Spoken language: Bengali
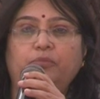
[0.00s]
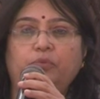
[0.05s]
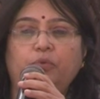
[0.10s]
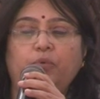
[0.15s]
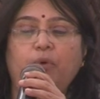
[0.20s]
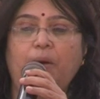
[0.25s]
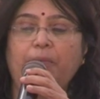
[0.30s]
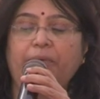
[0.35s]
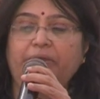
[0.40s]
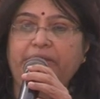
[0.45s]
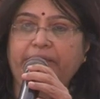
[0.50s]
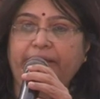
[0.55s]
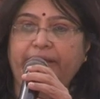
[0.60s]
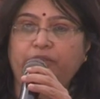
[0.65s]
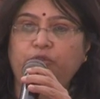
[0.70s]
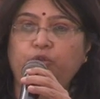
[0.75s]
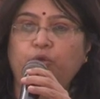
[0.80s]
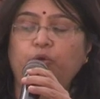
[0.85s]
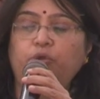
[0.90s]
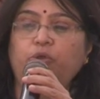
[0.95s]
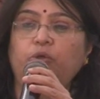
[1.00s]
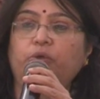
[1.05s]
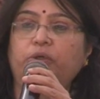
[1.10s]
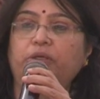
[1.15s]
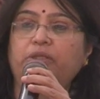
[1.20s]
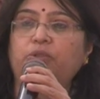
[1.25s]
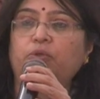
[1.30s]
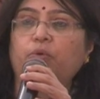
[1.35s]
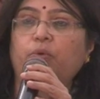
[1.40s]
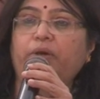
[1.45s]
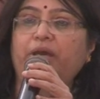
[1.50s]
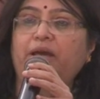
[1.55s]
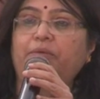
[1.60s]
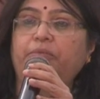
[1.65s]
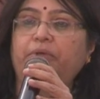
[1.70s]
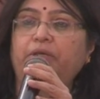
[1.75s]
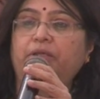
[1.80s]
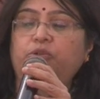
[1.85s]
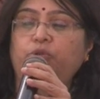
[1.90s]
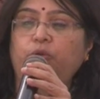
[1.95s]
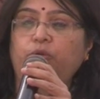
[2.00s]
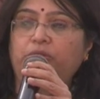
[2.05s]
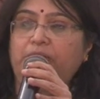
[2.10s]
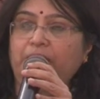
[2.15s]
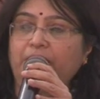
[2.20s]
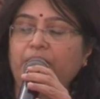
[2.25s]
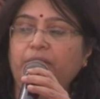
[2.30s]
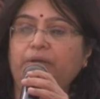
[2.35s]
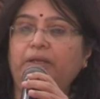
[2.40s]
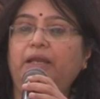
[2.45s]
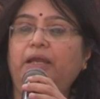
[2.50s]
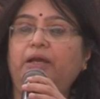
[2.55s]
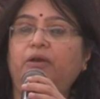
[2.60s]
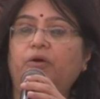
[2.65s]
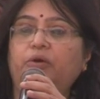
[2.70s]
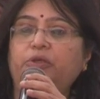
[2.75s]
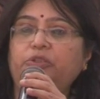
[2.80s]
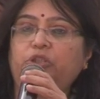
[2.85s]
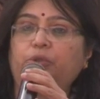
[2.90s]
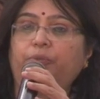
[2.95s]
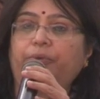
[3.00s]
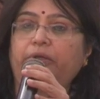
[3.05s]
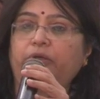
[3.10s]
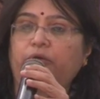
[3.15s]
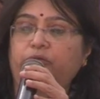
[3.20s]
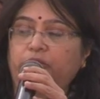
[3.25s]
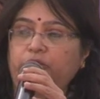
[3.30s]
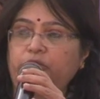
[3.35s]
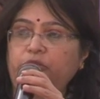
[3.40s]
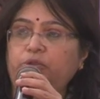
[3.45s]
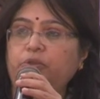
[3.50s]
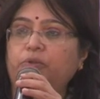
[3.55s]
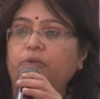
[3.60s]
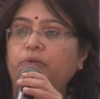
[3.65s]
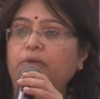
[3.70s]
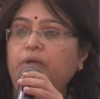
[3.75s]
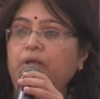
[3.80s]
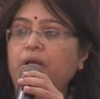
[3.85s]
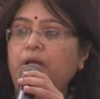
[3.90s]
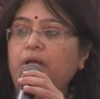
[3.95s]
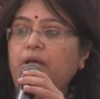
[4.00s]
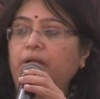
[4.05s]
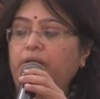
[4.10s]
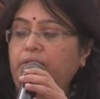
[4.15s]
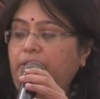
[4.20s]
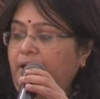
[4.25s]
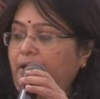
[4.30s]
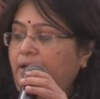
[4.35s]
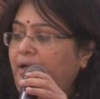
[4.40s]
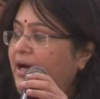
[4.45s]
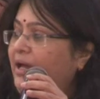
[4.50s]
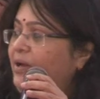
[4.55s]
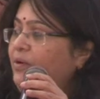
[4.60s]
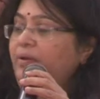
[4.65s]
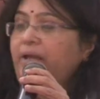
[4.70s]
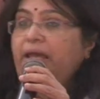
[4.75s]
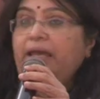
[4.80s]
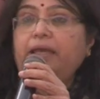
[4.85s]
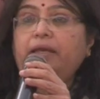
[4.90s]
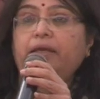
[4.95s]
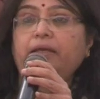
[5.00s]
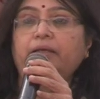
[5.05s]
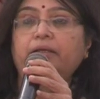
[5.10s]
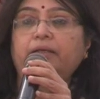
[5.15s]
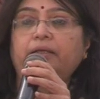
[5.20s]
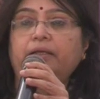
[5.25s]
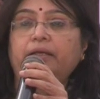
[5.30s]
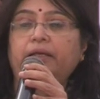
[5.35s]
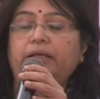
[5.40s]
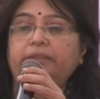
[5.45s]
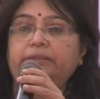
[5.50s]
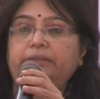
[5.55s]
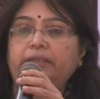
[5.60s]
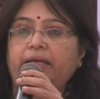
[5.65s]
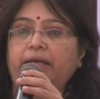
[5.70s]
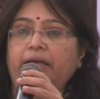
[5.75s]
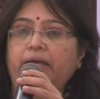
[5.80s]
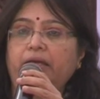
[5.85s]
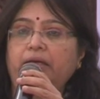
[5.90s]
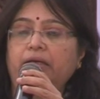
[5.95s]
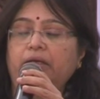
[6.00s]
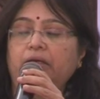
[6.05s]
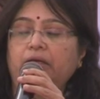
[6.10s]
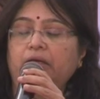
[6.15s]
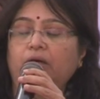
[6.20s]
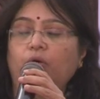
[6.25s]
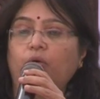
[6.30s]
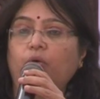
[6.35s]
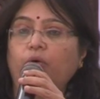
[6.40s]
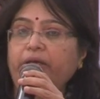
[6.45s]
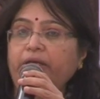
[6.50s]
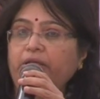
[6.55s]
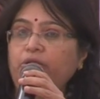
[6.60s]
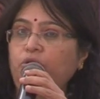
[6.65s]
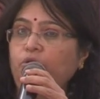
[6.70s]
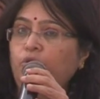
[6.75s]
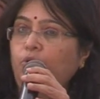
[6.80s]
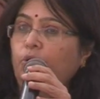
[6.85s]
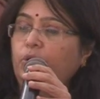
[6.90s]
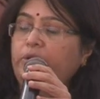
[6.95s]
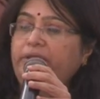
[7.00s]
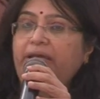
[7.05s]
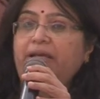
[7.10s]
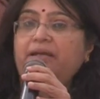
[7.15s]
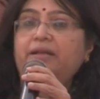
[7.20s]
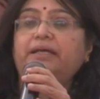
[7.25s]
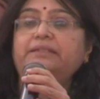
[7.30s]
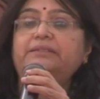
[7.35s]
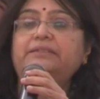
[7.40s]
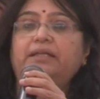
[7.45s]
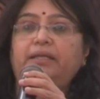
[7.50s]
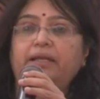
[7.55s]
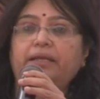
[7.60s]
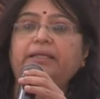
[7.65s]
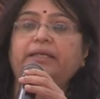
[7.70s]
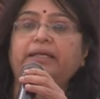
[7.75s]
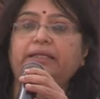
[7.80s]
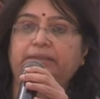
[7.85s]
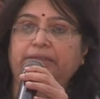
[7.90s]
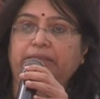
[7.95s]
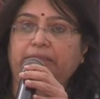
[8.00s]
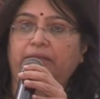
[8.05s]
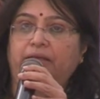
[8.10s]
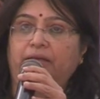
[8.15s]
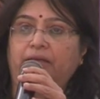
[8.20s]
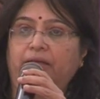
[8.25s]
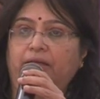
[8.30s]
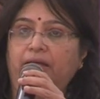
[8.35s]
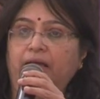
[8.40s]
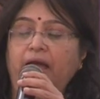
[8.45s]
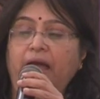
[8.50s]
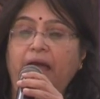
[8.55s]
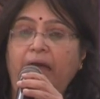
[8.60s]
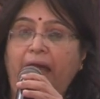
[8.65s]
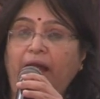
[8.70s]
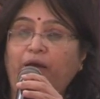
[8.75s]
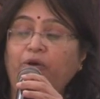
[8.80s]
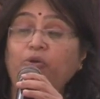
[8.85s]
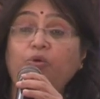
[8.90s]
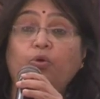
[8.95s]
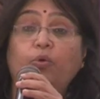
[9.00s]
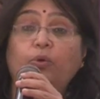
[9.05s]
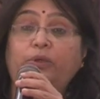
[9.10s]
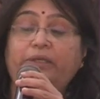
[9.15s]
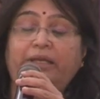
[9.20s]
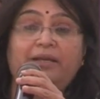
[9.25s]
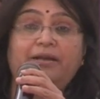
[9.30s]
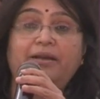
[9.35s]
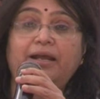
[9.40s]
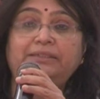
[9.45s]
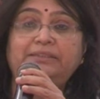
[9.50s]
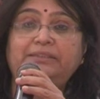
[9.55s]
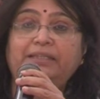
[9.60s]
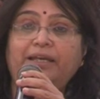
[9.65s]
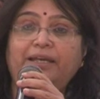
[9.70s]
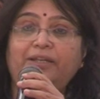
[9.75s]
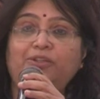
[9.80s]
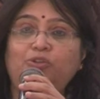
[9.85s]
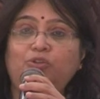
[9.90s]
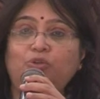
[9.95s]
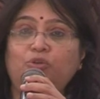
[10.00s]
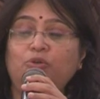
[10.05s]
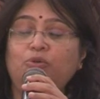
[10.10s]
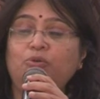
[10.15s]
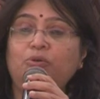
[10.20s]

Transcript: ও আমার থেকে ছোট কিন্তু ওকে আমি শ্রদ্ধা করি লেখক হিসেবে যথেষ্ট তার কারণ এই যে ও কিন্তু কঠিন রাস্তাটা নিয়েছে এখন কঠিন রাস্তা কিন্তু